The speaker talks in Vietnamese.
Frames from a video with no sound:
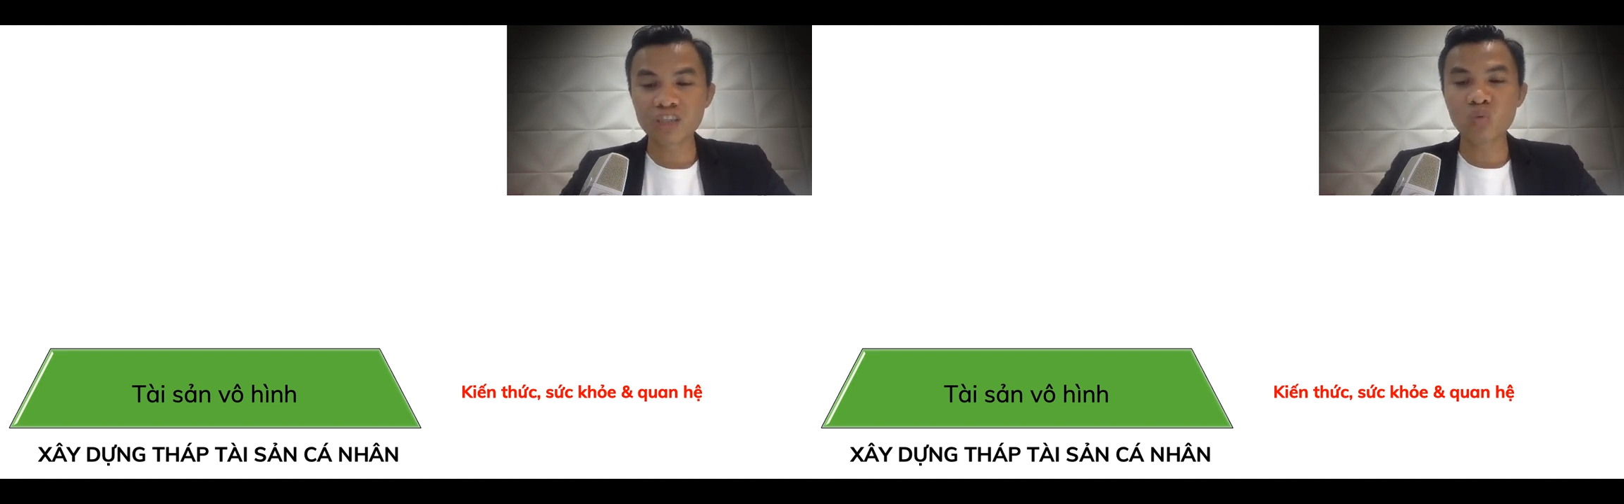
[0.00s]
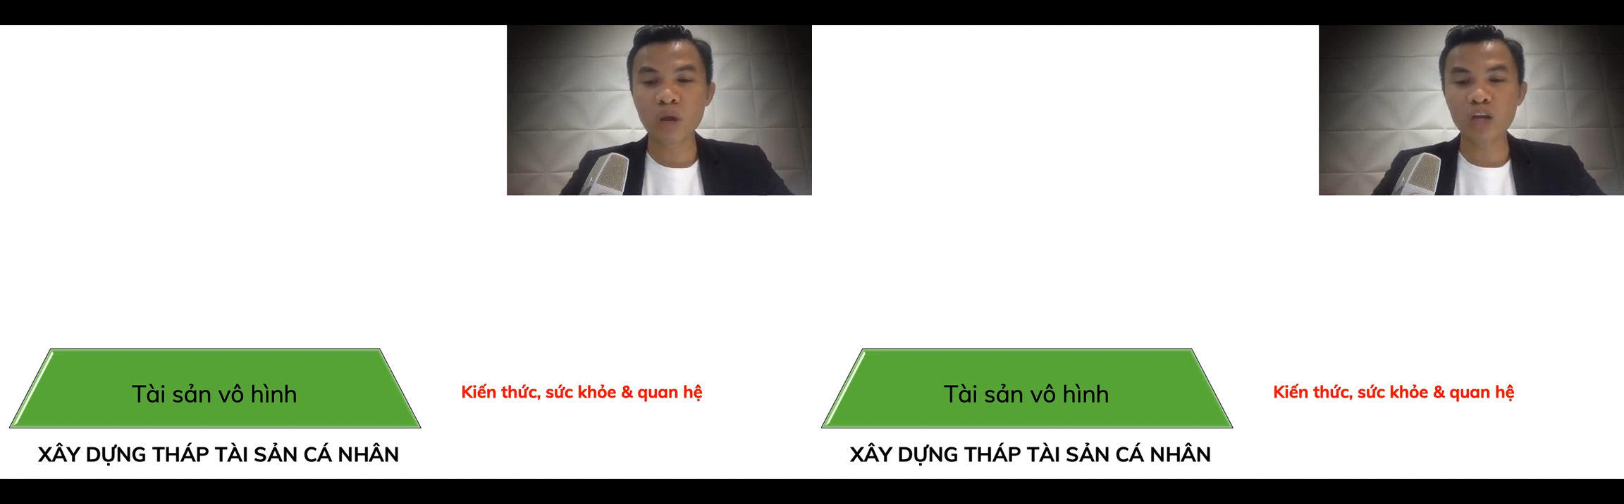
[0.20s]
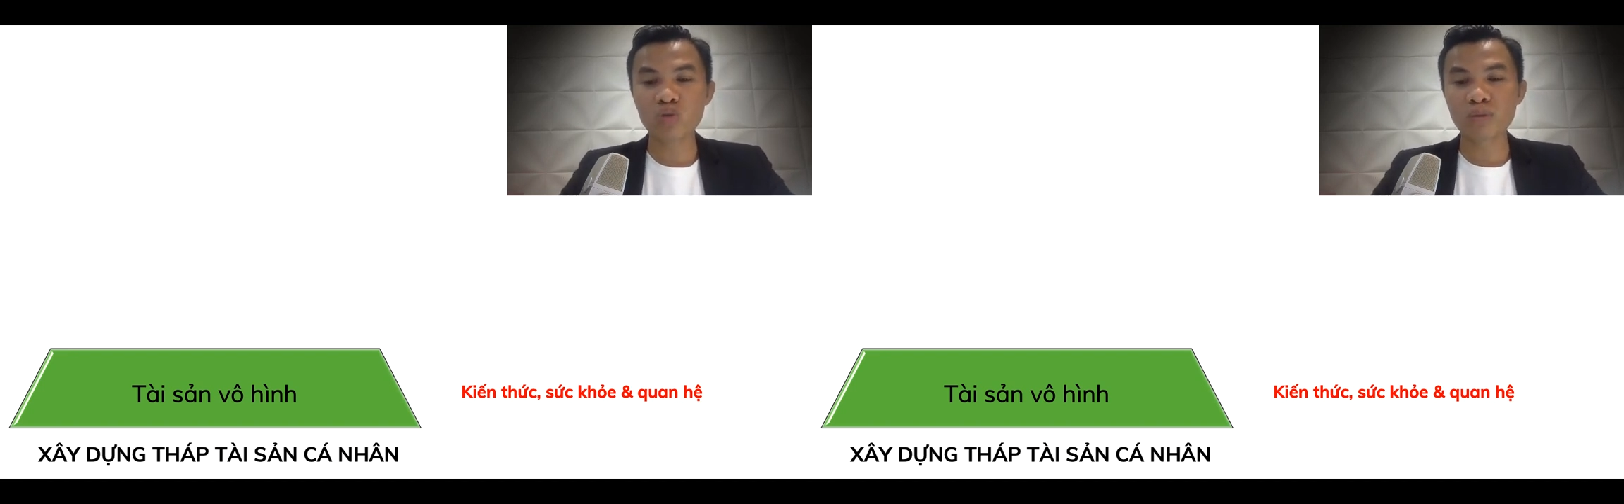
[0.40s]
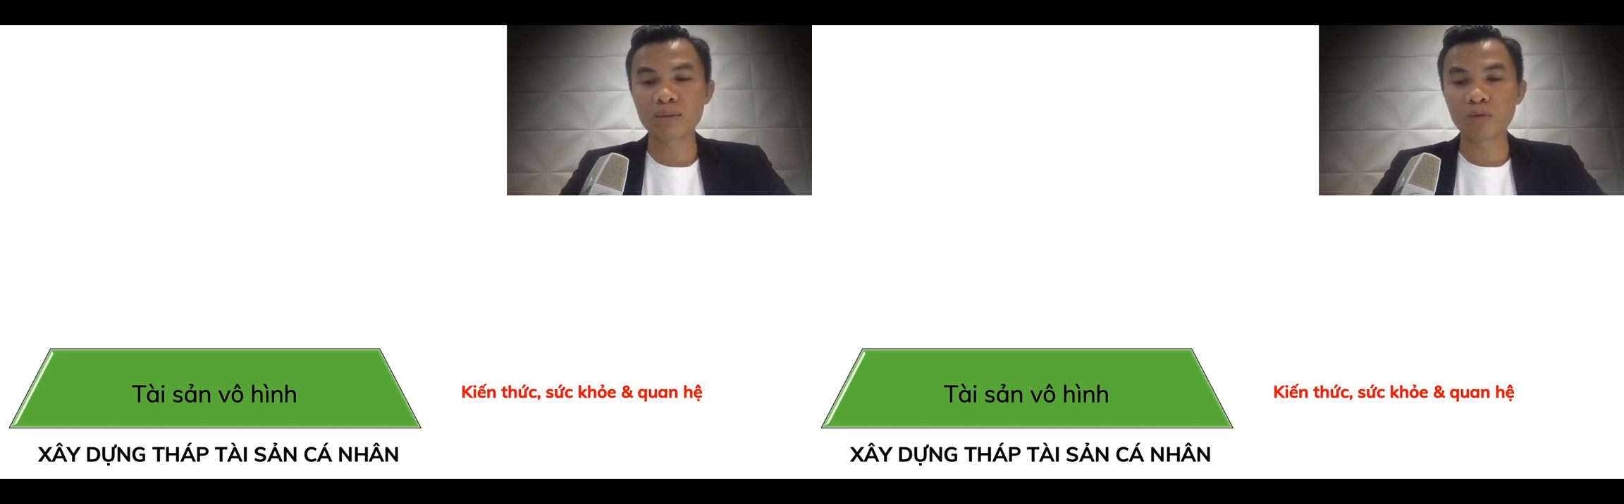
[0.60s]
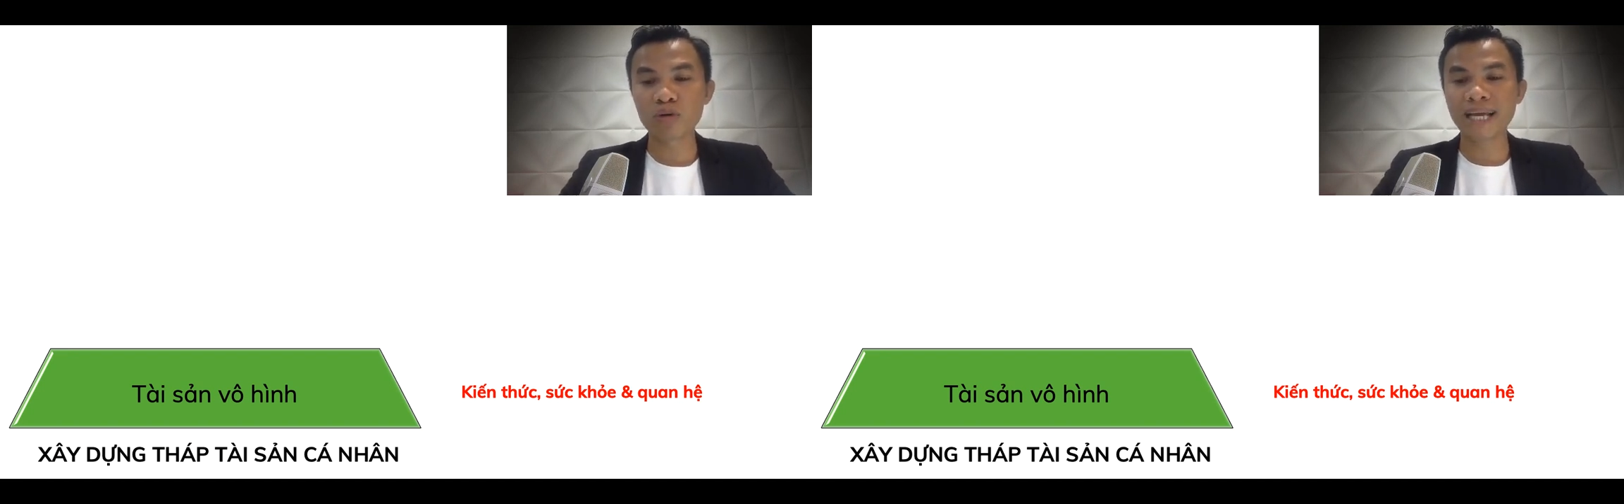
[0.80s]
sức khỏe của
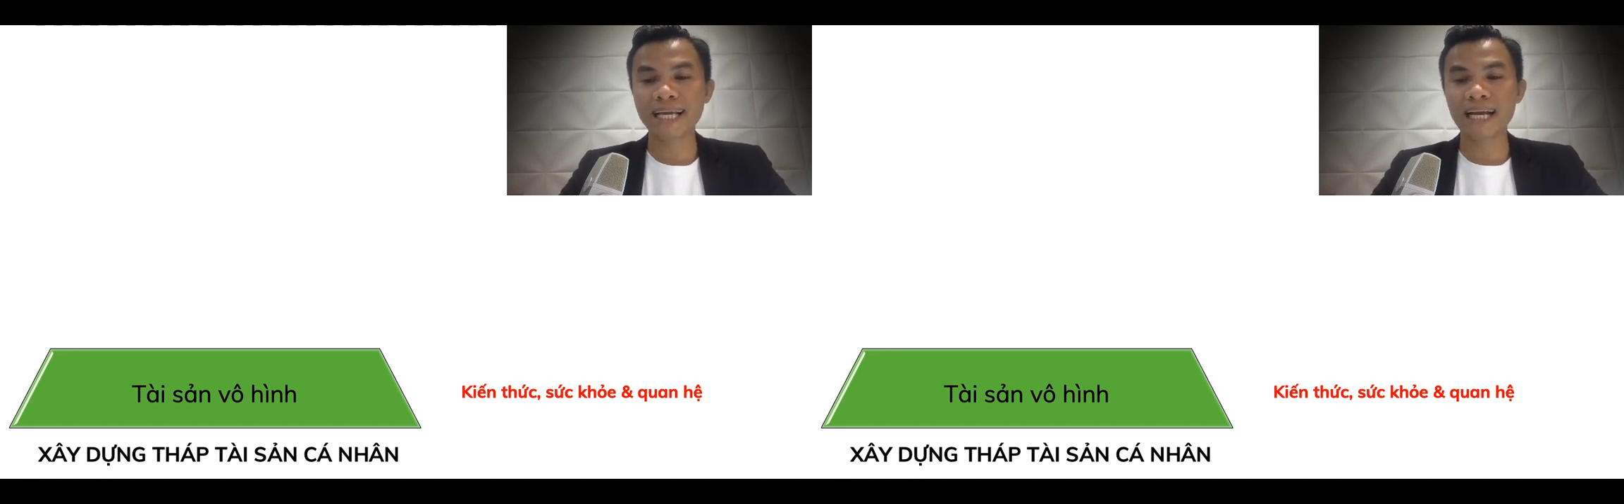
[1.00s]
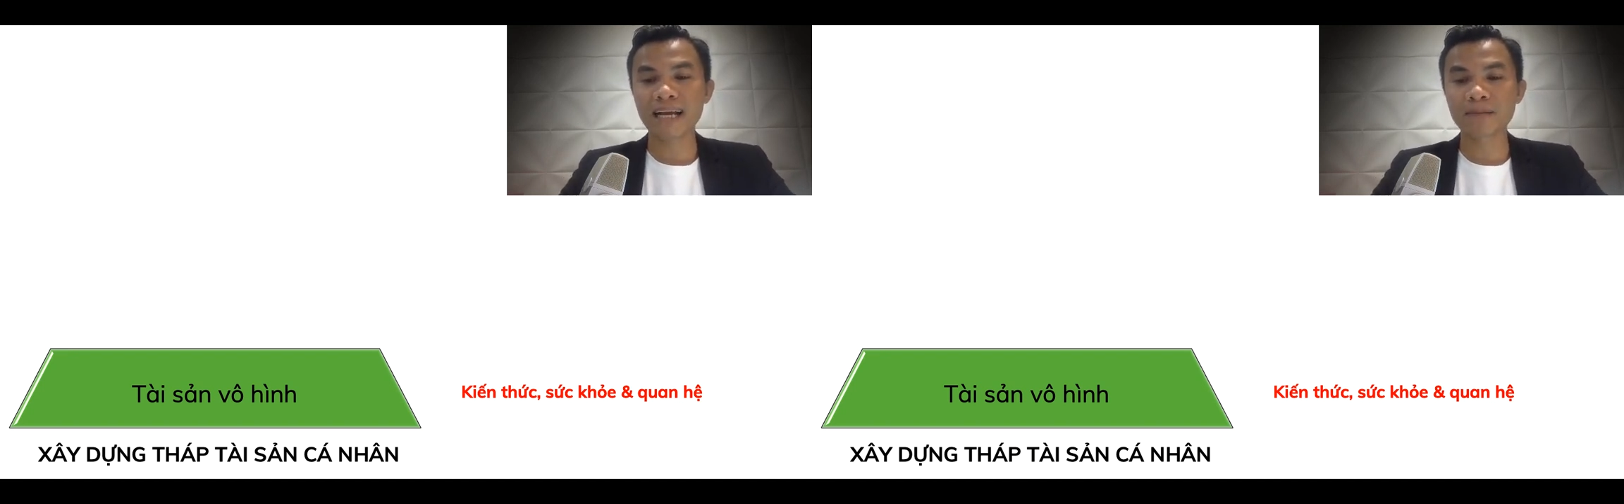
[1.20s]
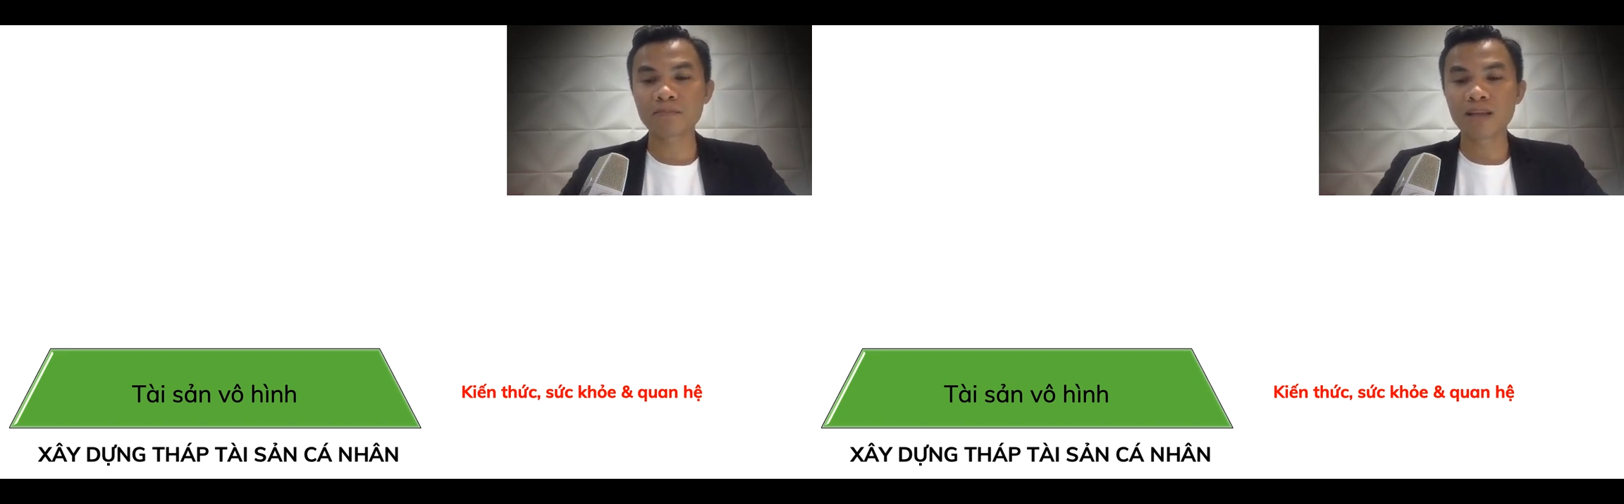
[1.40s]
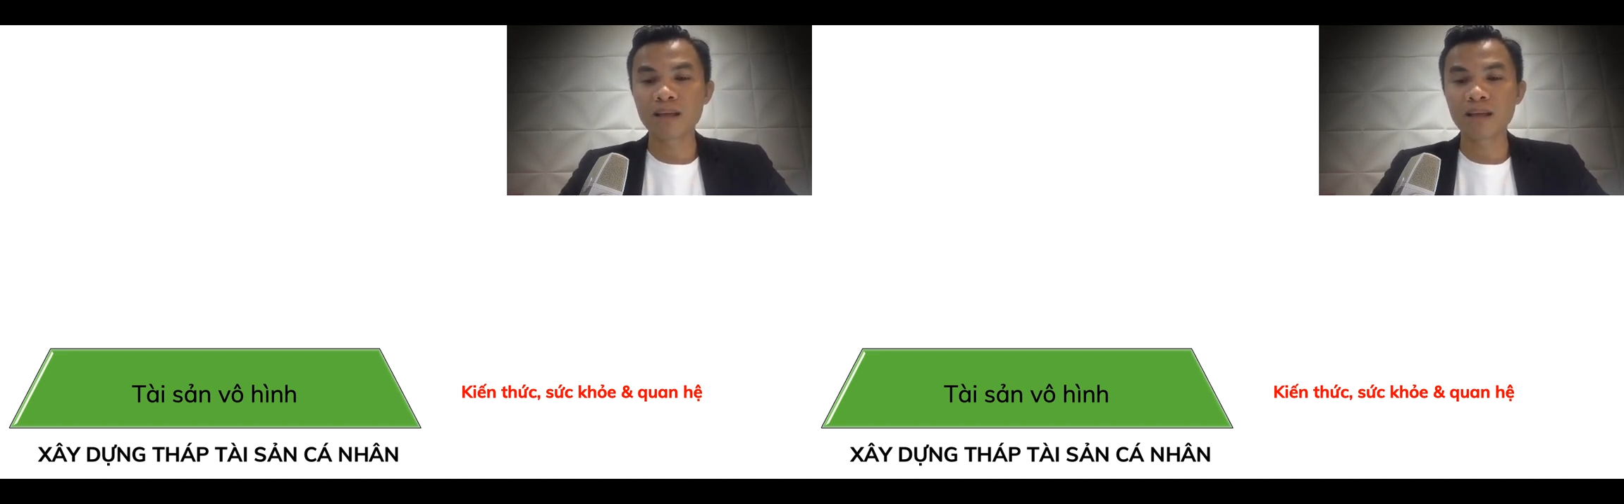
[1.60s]
mình mỗi ngày càng